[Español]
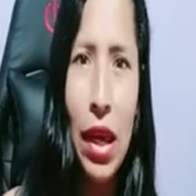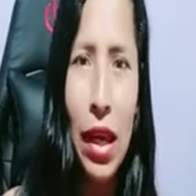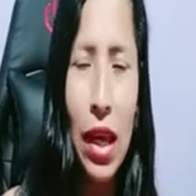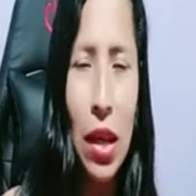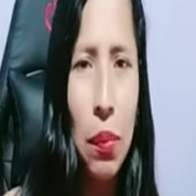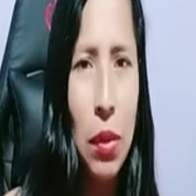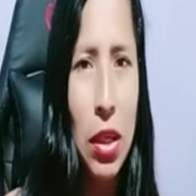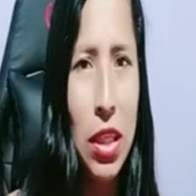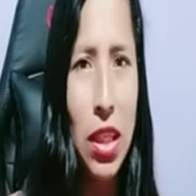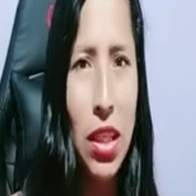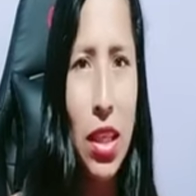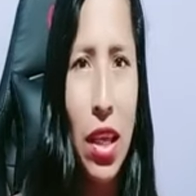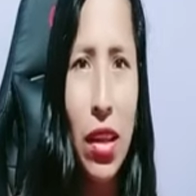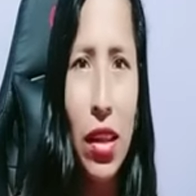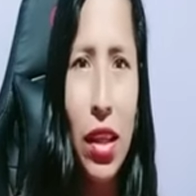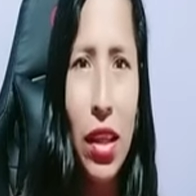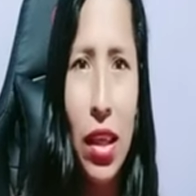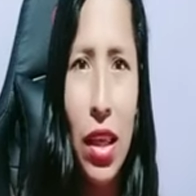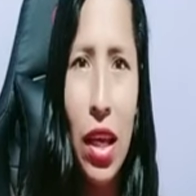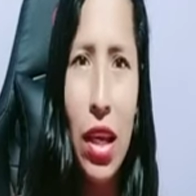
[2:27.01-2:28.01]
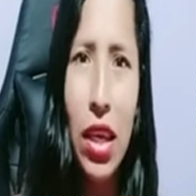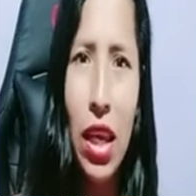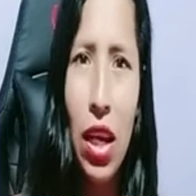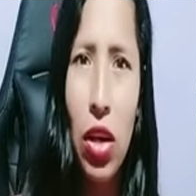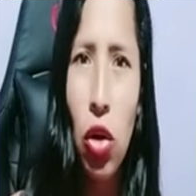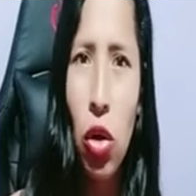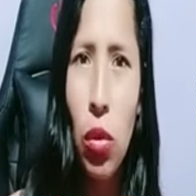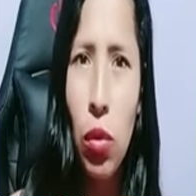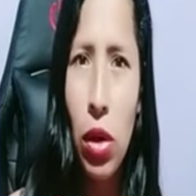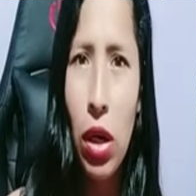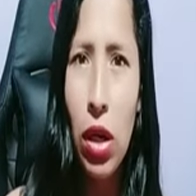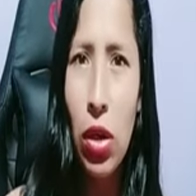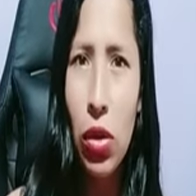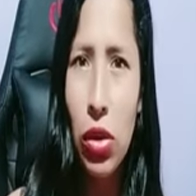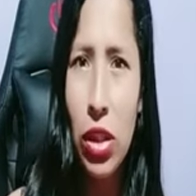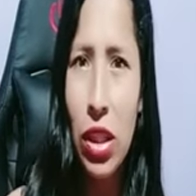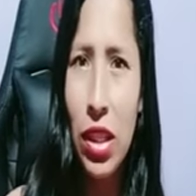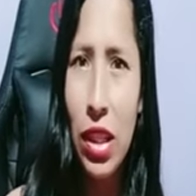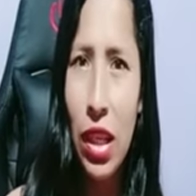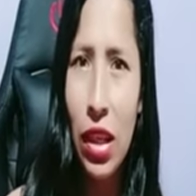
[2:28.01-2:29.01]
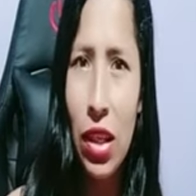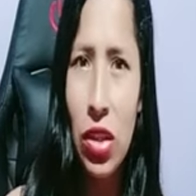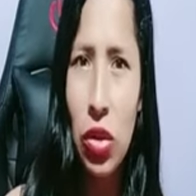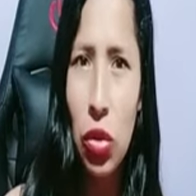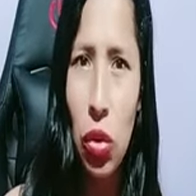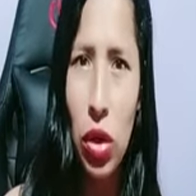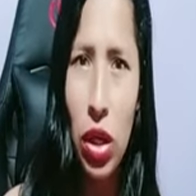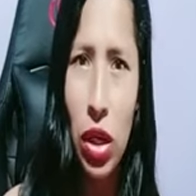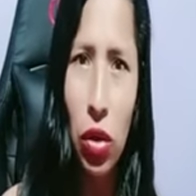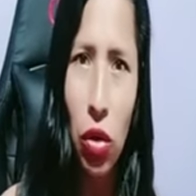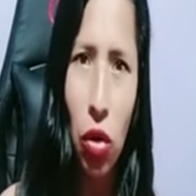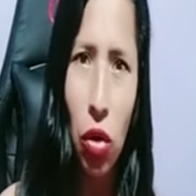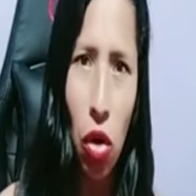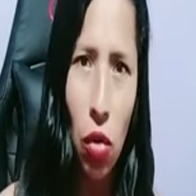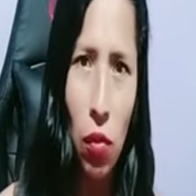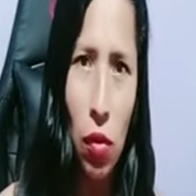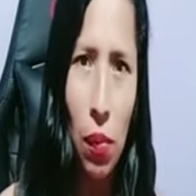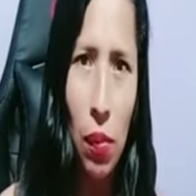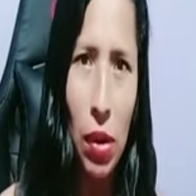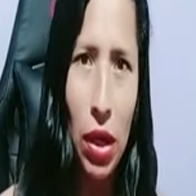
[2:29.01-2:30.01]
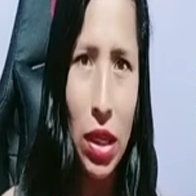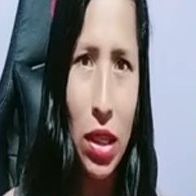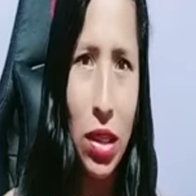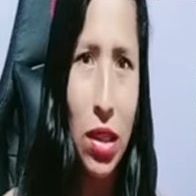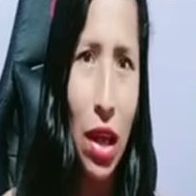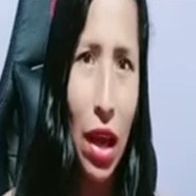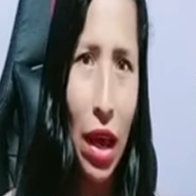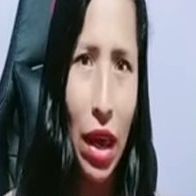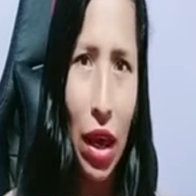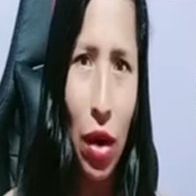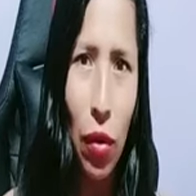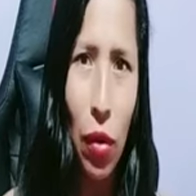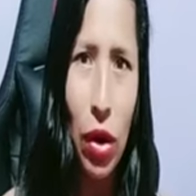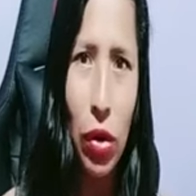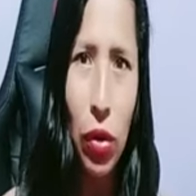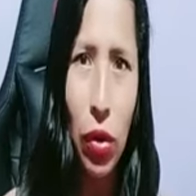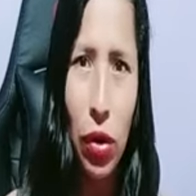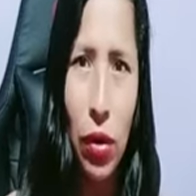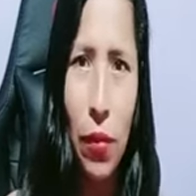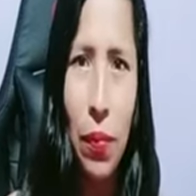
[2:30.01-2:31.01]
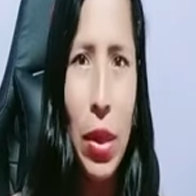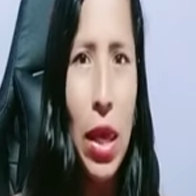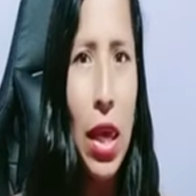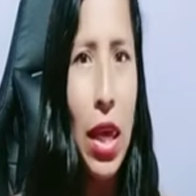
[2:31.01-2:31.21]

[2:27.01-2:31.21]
que el presidente Daniel Novoa los está destruyendo como país a Ecuador